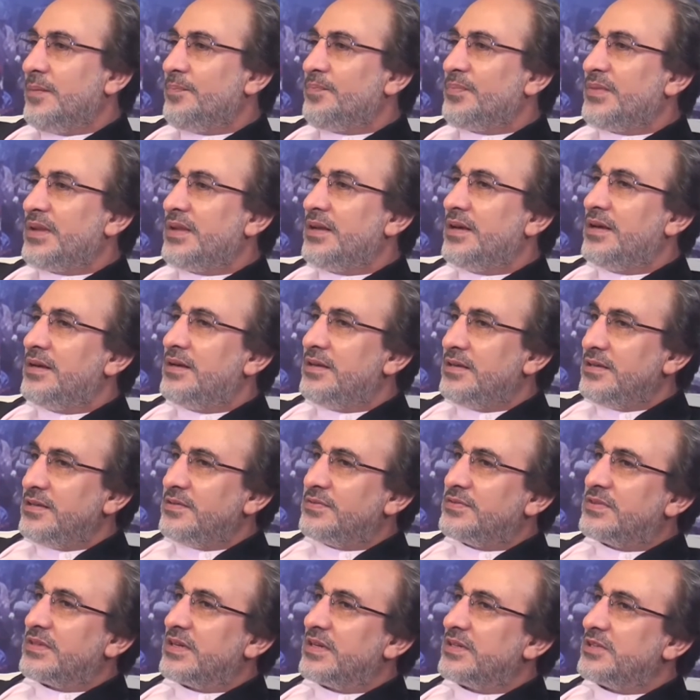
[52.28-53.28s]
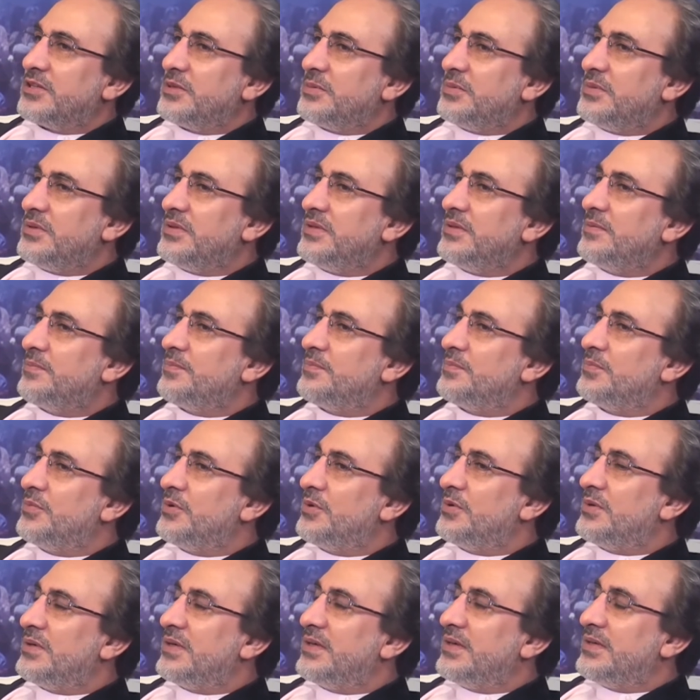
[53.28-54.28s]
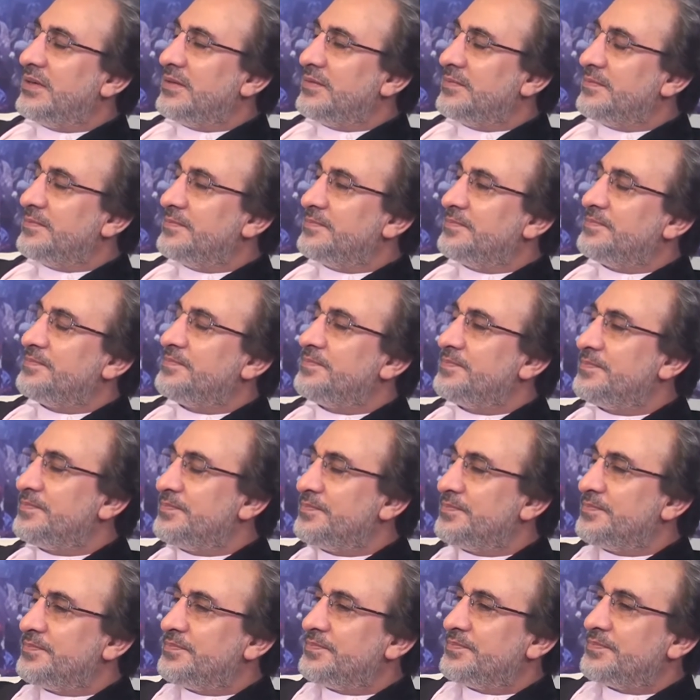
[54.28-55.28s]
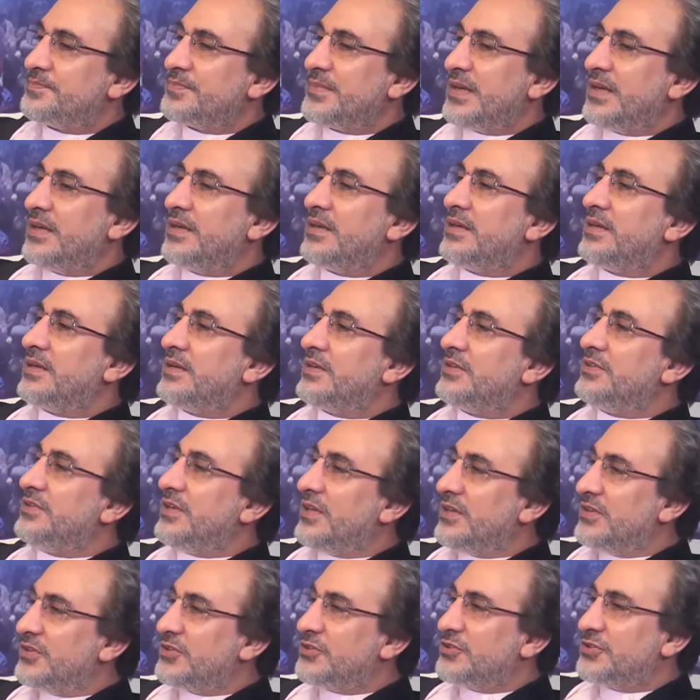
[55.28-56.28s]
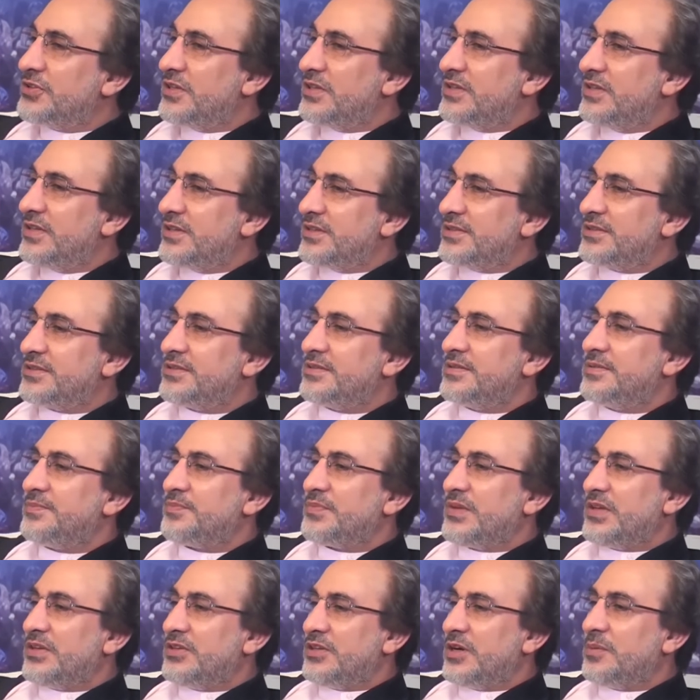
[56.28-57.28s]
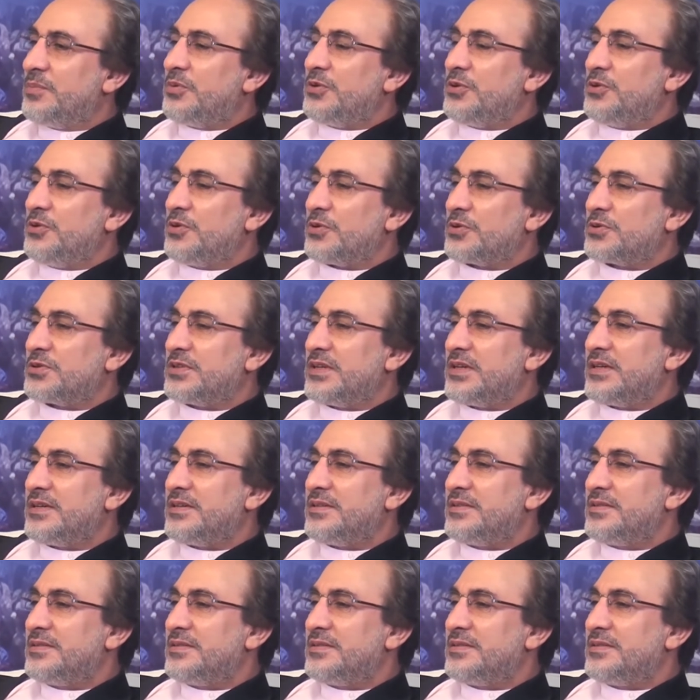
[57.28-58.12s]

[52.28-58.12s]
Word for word: Hele iftira gibi böyle yanlış şeyler yapılıyorsa